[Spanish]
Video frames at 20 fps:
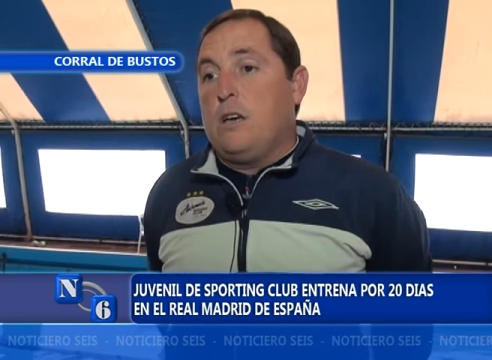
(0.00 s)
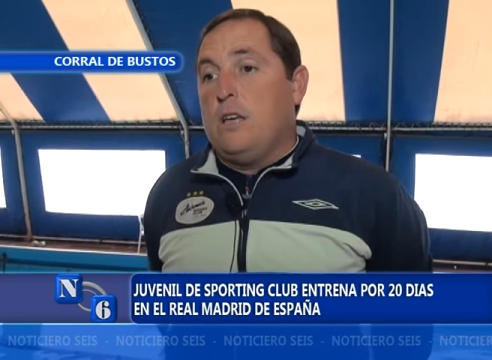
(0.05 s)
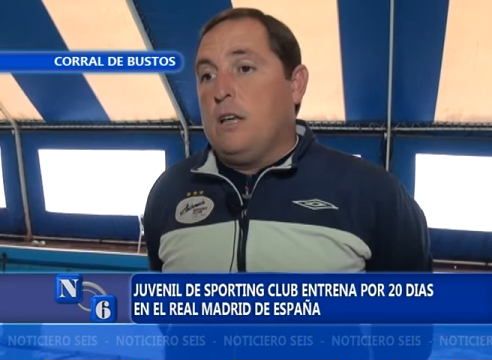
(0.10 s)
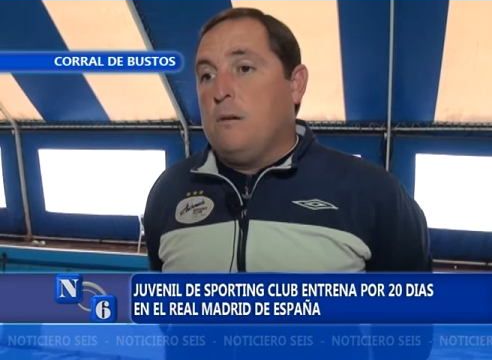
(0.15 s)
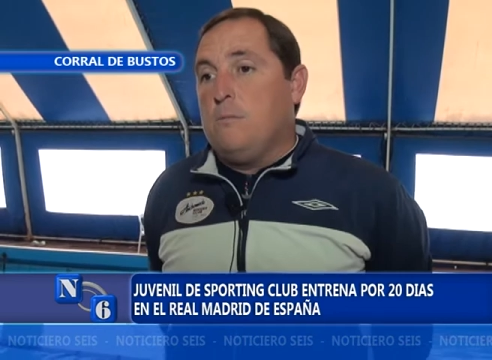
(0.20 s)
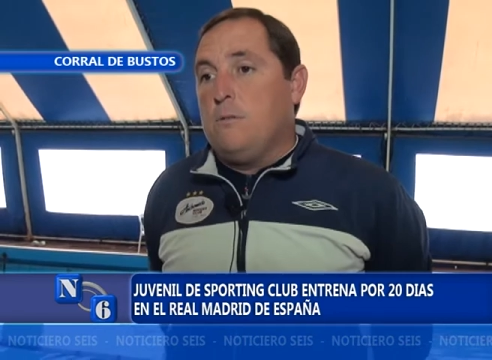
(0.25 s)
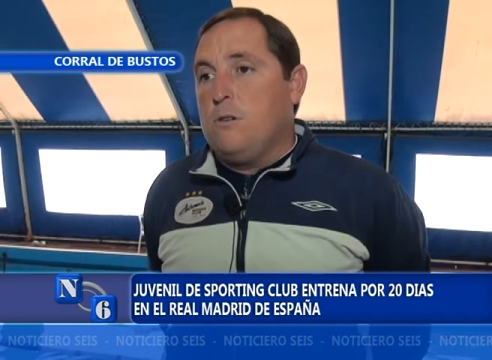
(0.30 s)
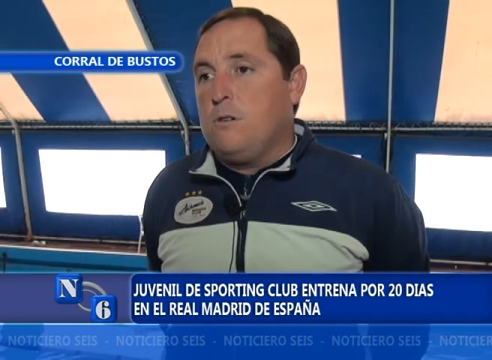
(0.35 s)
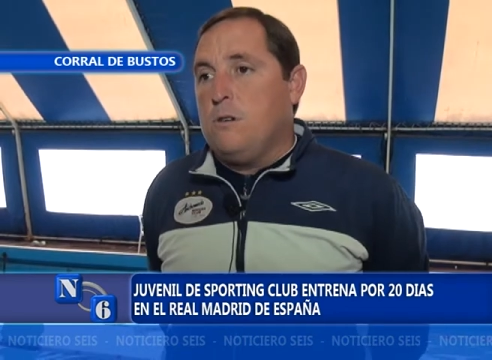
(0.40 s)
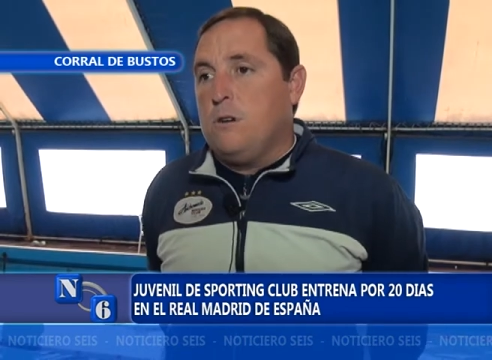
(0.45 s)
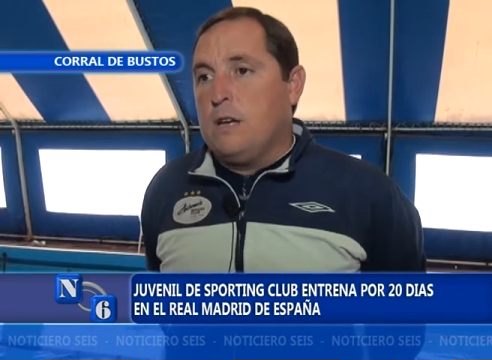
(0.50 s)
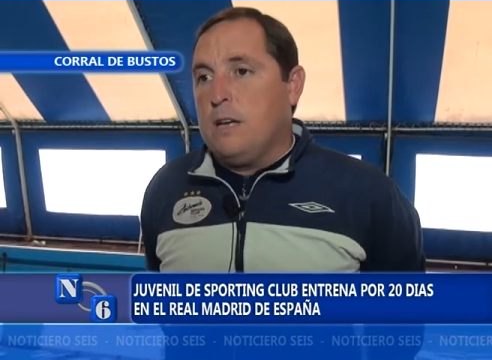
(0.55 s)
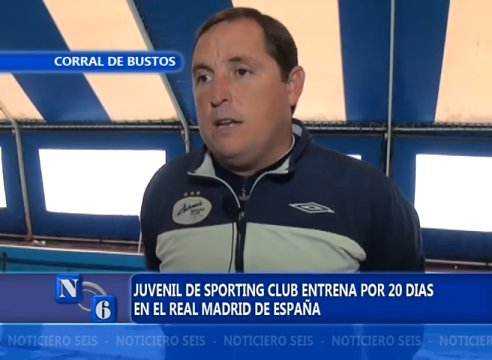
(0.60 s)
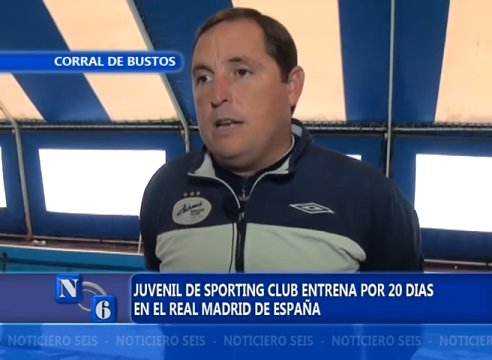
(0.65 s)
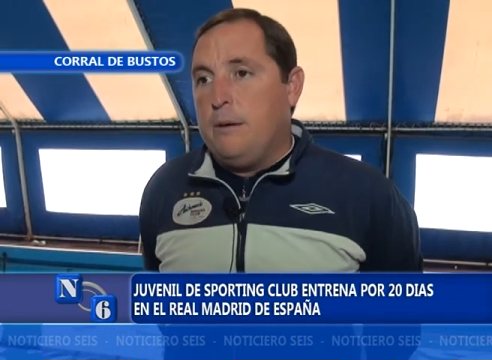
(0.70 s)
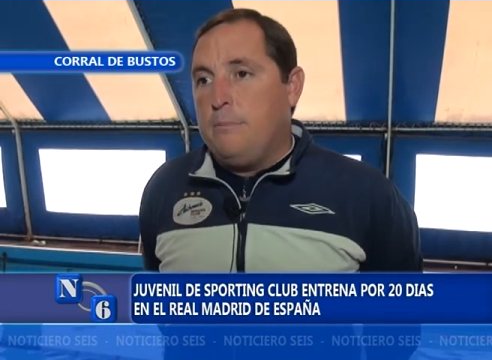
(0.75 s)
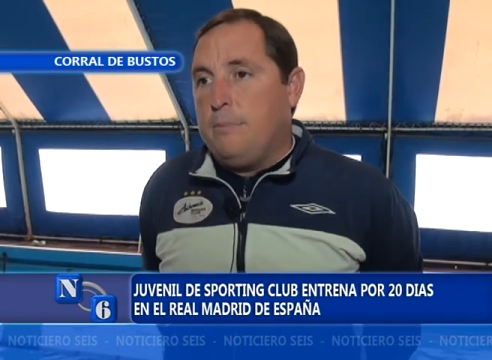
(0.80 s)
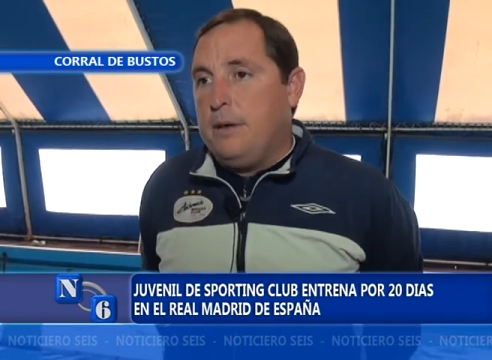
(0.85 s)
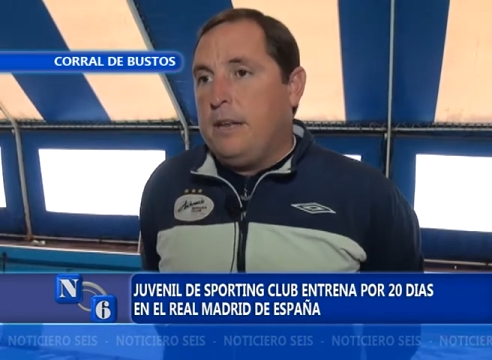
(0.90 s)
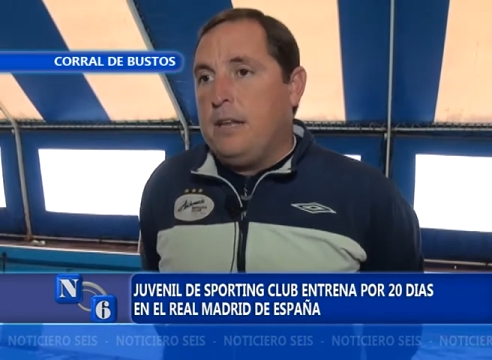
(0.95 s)
quedamos con que
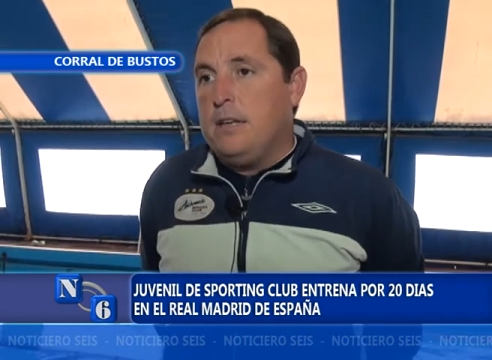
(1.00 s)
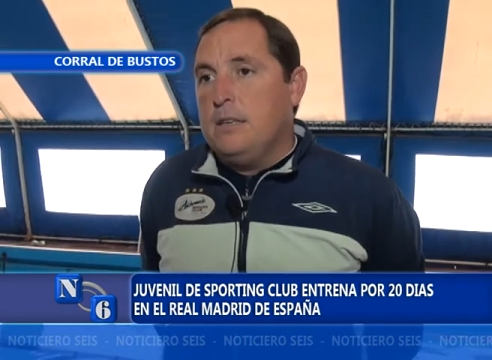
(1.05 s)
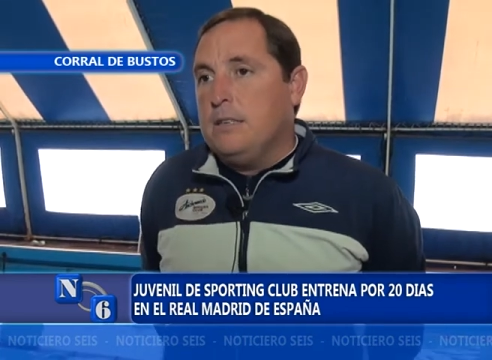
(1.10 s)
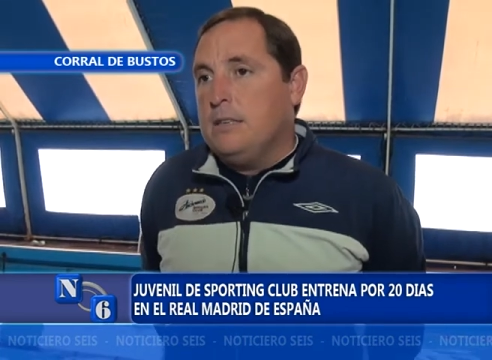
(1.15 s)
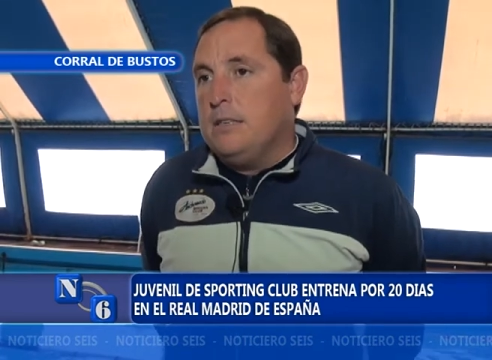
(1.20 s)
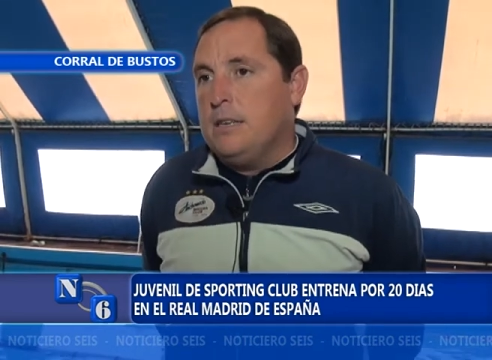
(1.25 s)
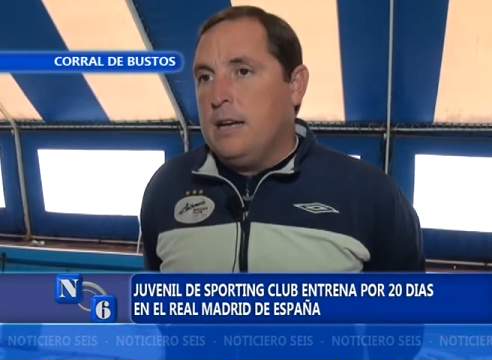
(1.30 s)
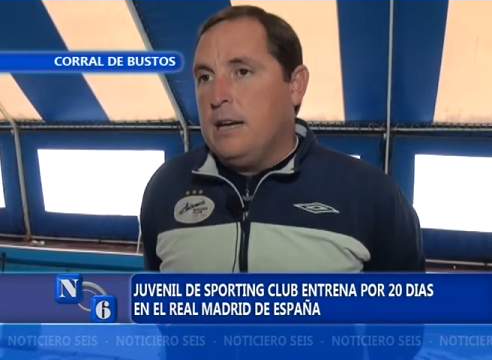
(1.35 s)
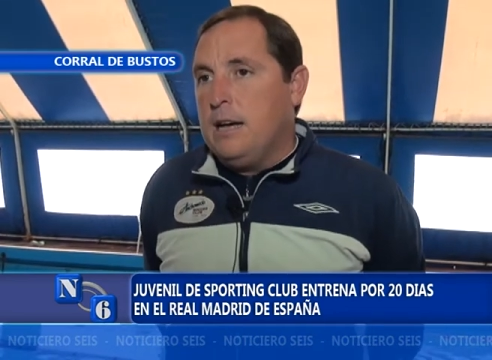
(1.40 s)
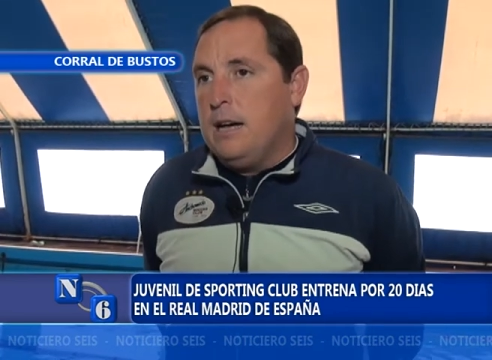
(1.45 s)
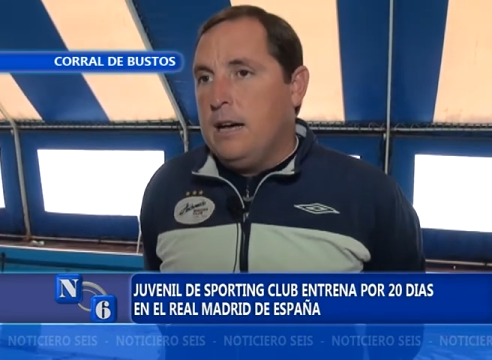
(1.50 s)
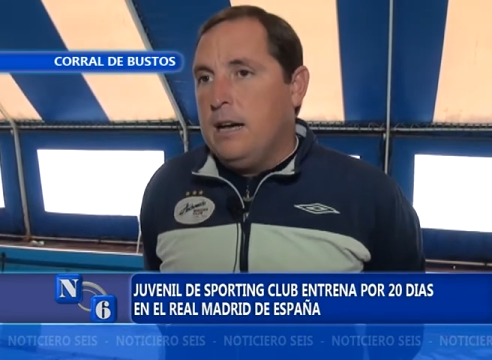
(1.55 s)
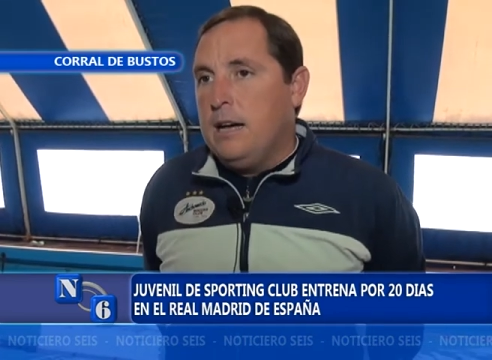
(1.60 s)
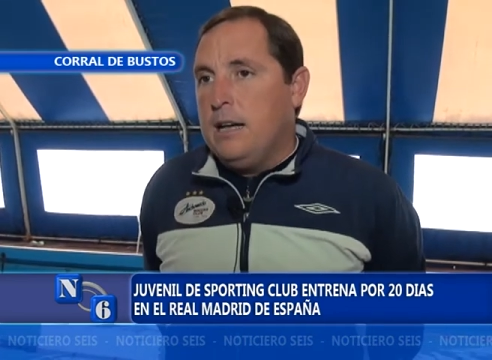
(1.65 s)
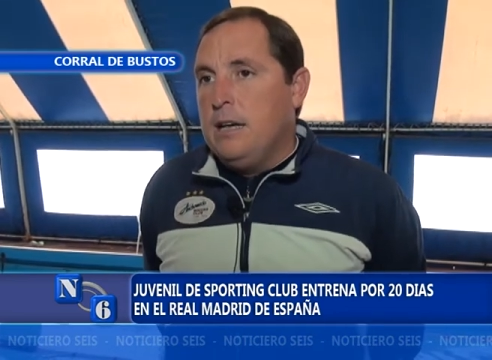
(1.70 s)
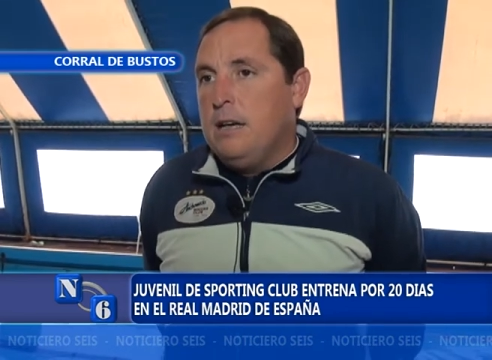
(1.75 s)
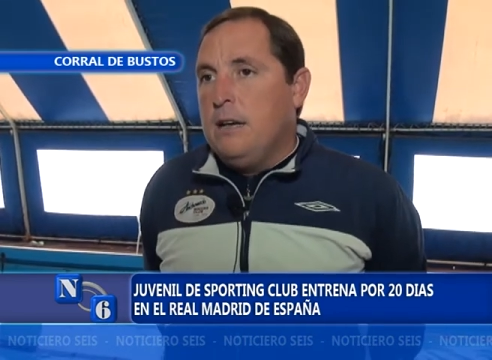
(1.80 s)
la experiencia